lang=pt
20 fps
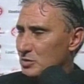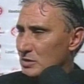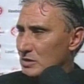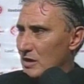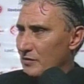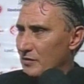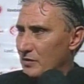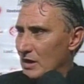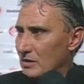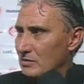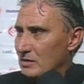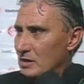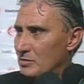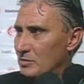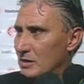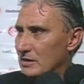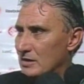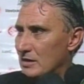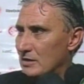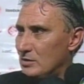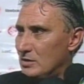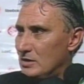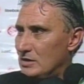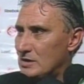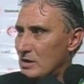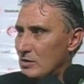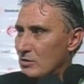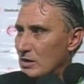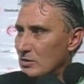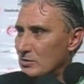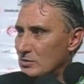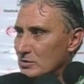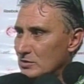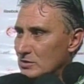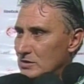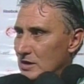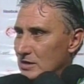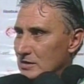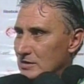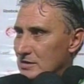disputar a final da Libertadores agora com os
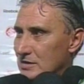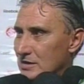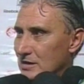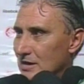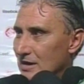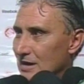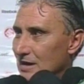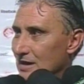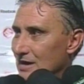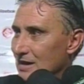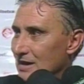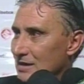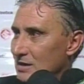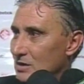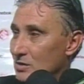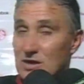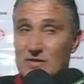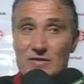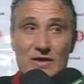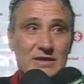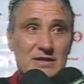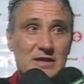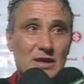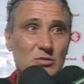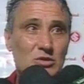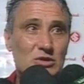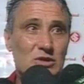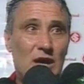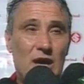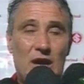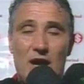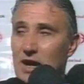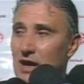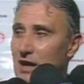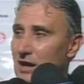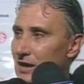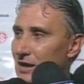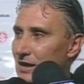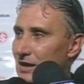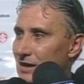Estudiantes, que nós vencemos
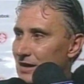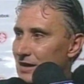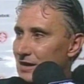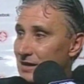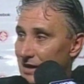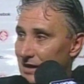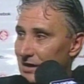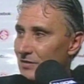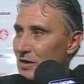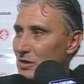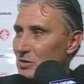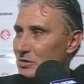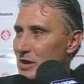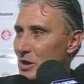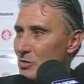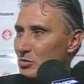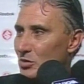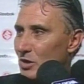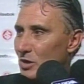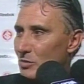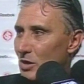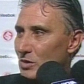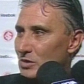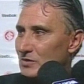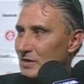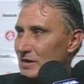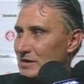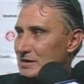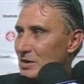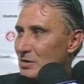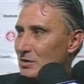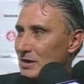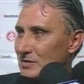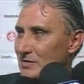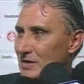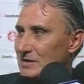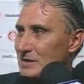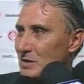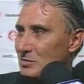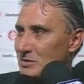lá e ela veio no tempo normal, nos venceu e
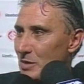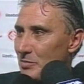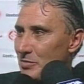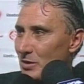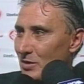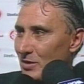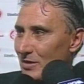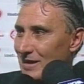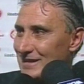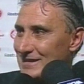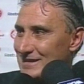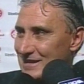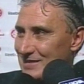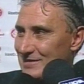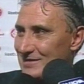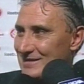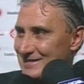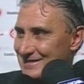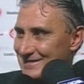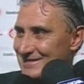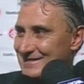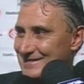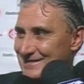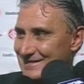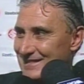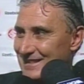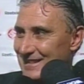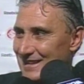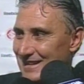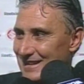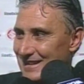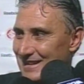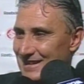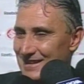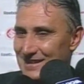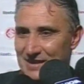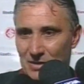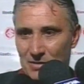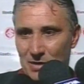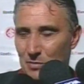nós vencemos a prorrogação.
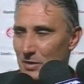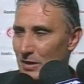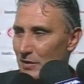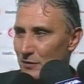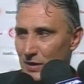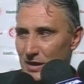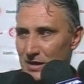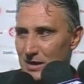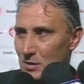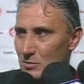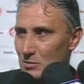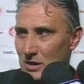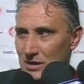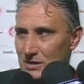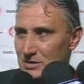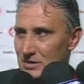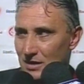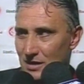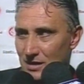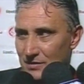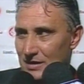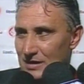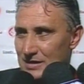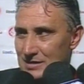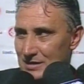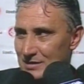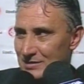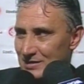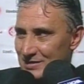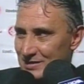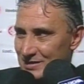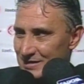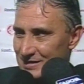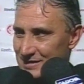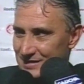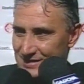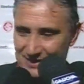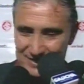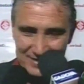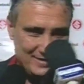Então é perfeitamente reversível.
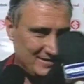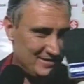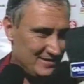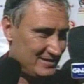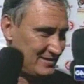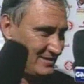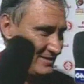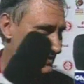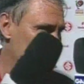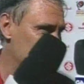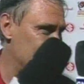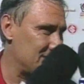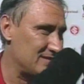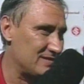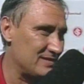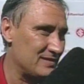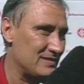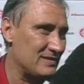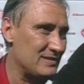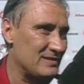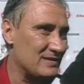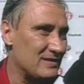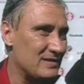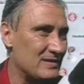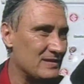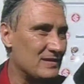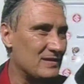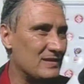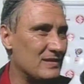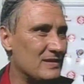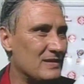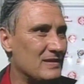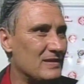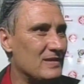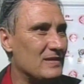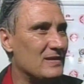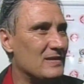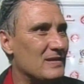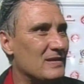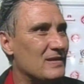Você é um técnico, Tite, que
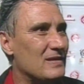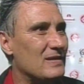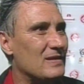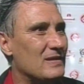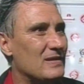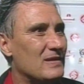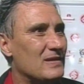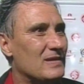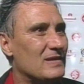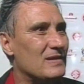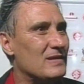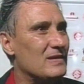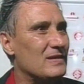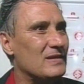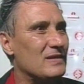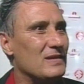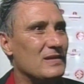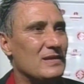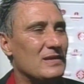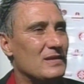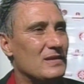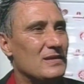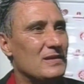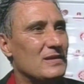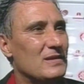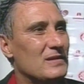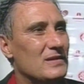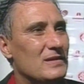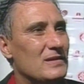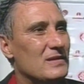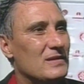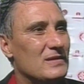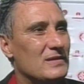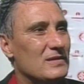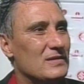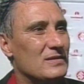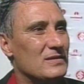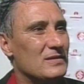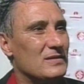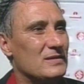trabalha muito o lado emocional do seu
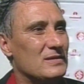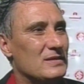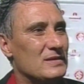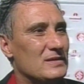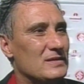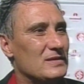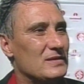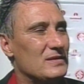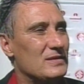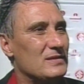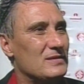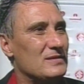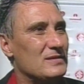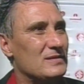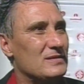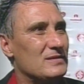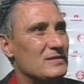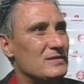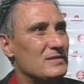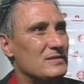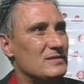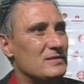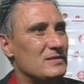grupo de jogadores. Você